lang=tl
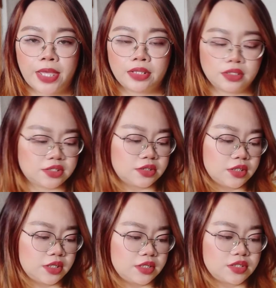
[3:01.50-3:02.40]
my
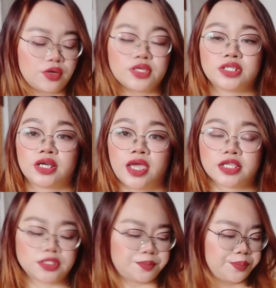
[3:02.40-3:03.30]
list is
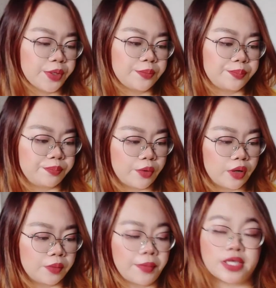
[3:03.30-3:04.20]
CosRX
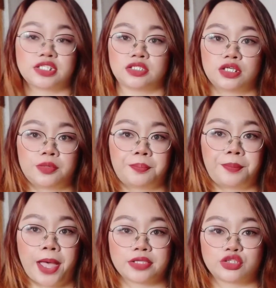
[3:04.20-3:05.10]
Pimple Master
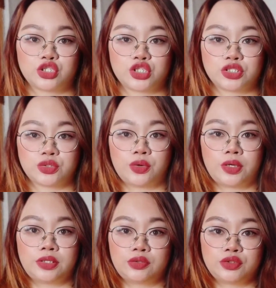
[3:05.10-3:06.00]
Patch. So,
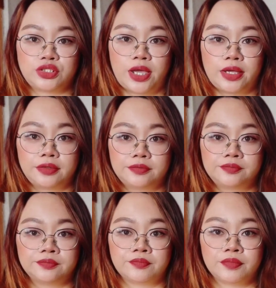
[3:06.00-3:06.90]
ganito siya.
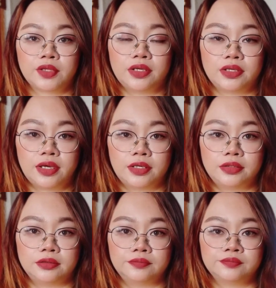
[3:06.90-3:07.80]

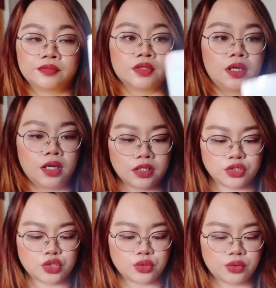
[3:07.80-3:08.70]
Ayan. Ang
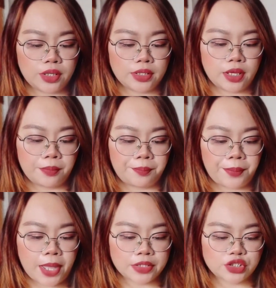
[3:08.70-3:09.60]
itsura ng
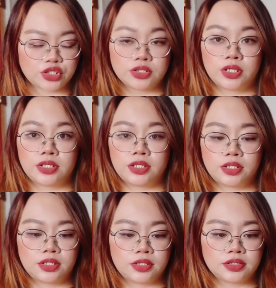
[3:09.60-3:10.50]
patch niya
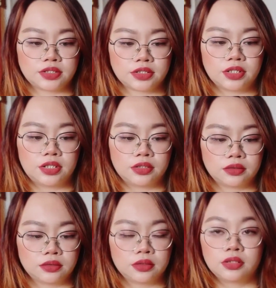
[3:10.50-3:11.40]
is
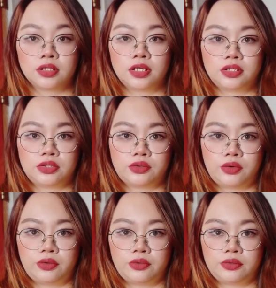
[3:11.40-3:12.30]
ganito.
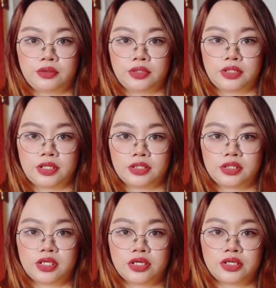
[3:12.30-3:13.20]

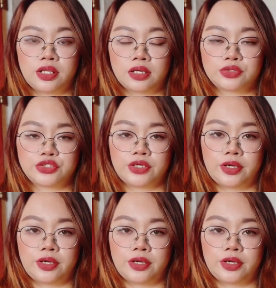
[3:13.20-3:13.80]
Clear lang siya. Ang